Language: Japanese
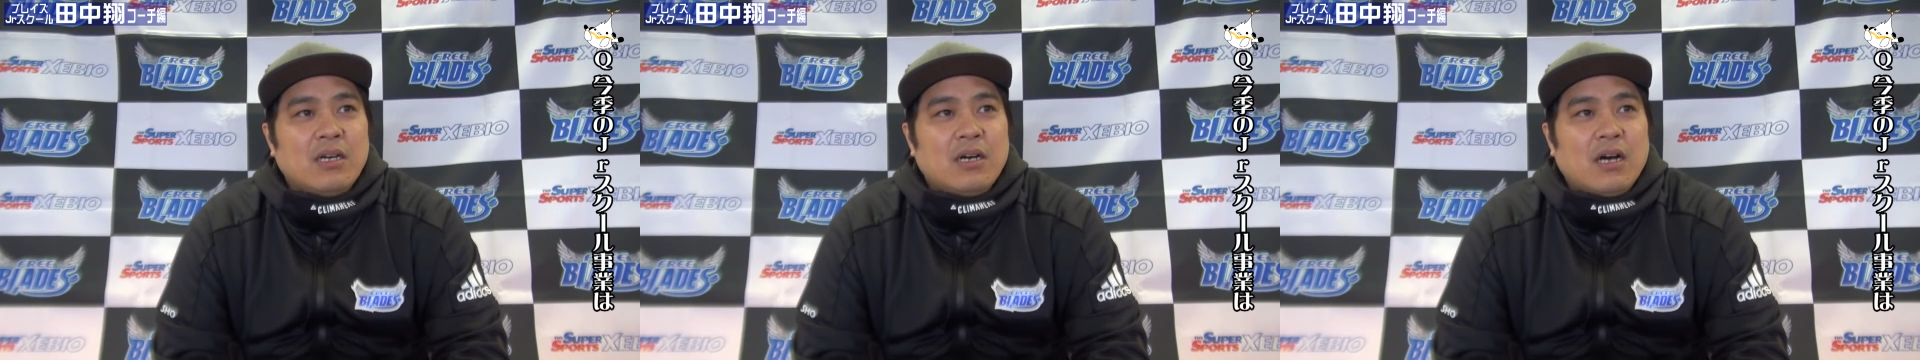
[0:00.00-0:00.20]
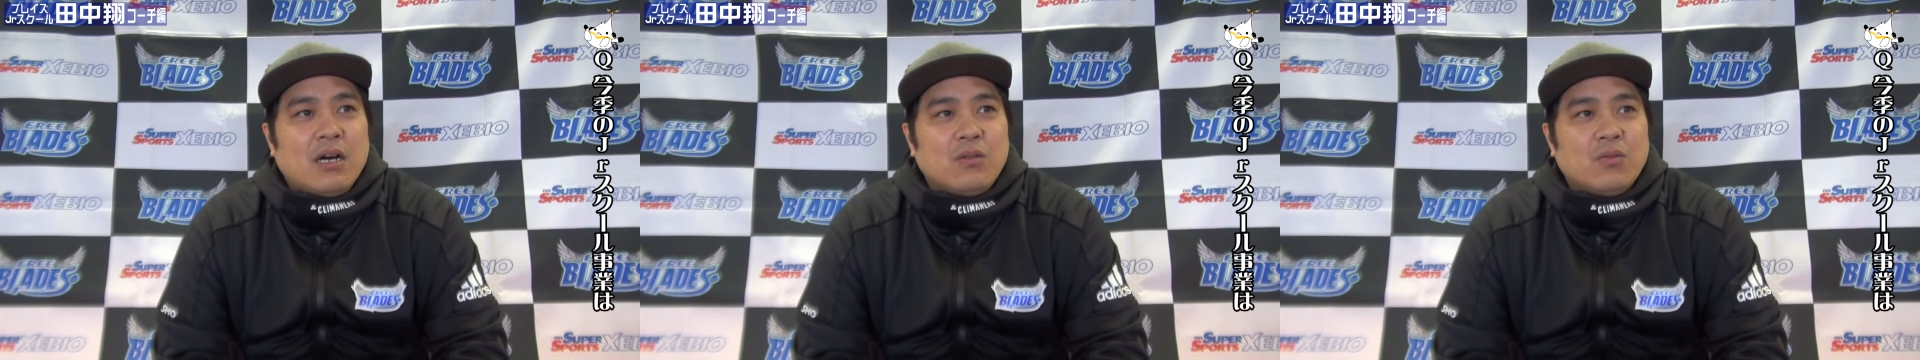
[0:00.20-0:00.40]

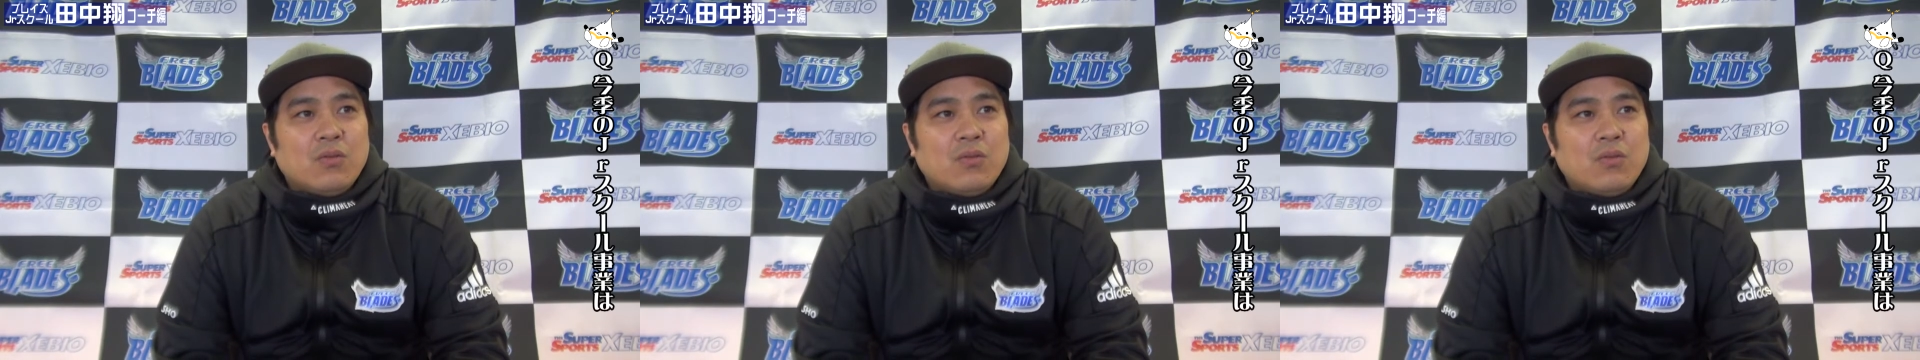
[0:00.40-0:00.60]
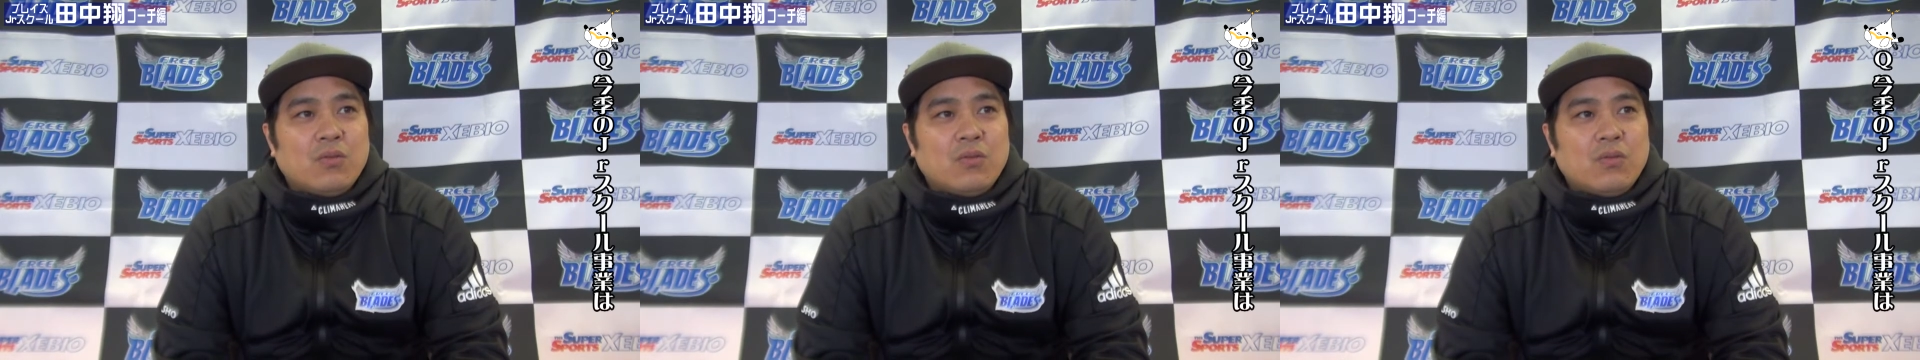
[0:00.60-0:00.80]
あ
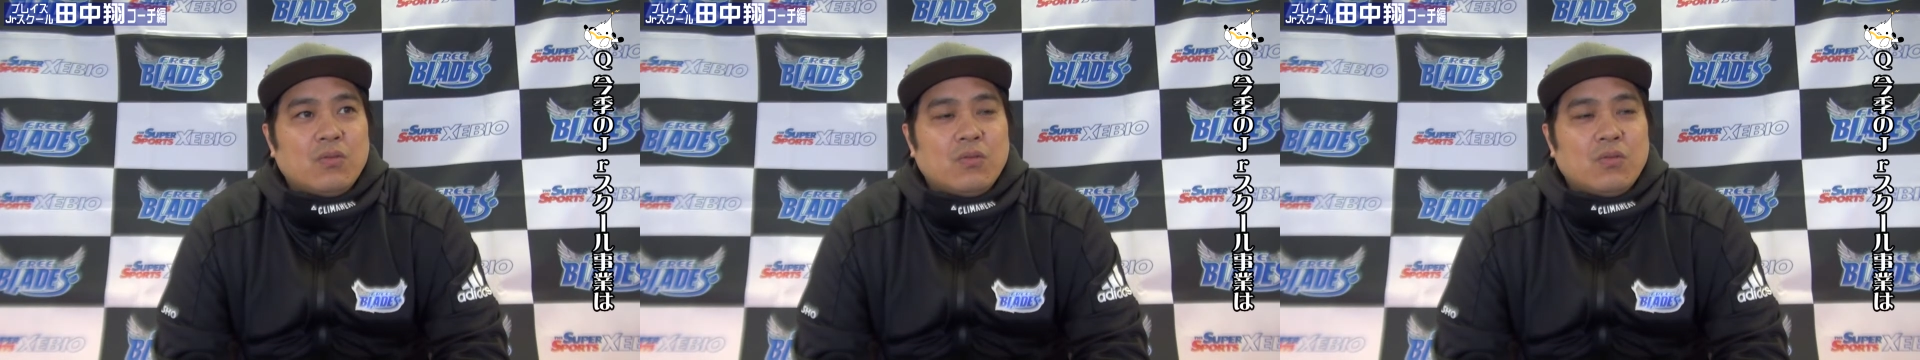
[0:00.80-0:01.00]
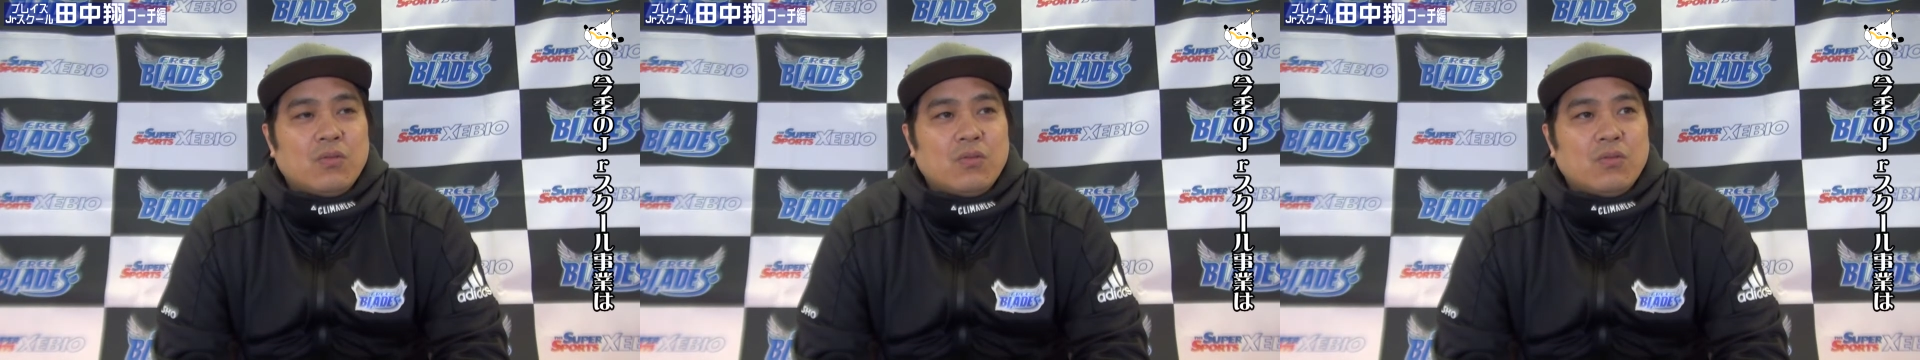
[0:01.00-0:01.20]

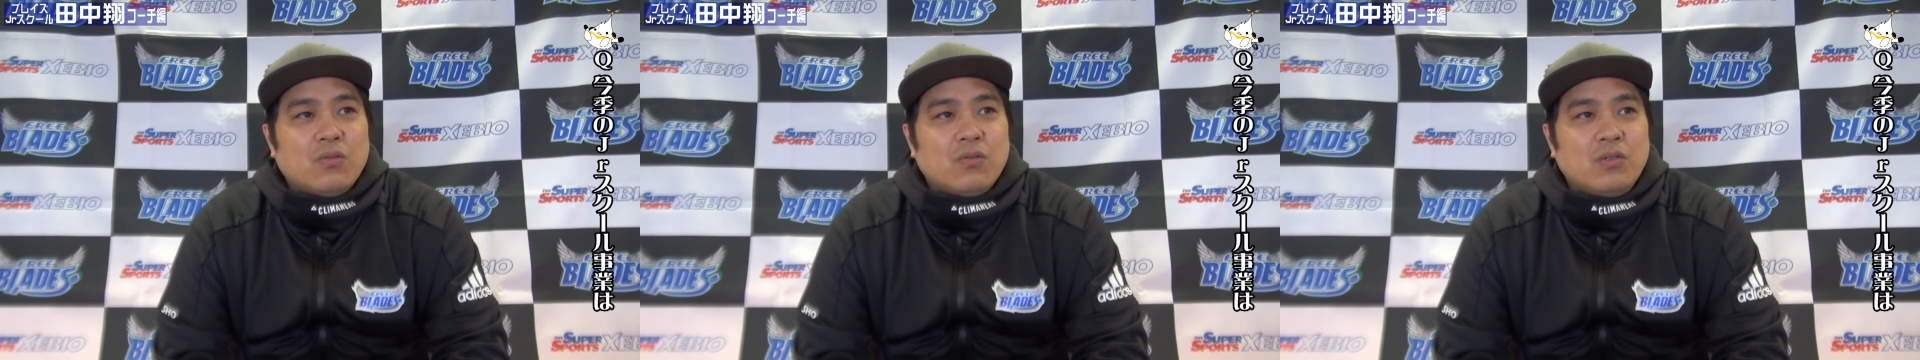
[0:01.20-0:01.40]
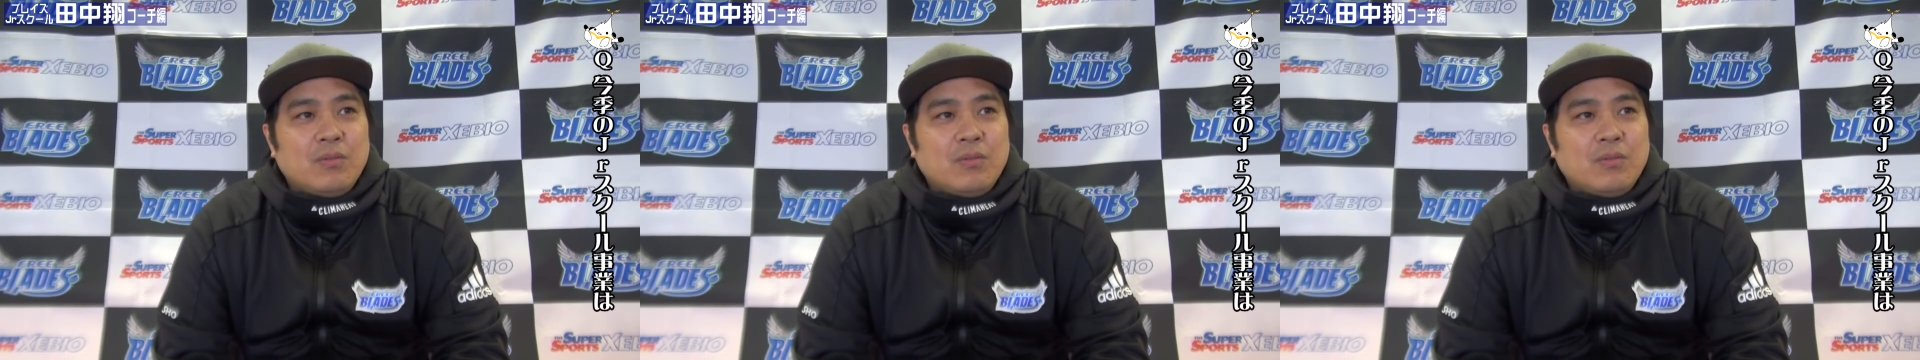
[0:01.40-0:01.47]
のー、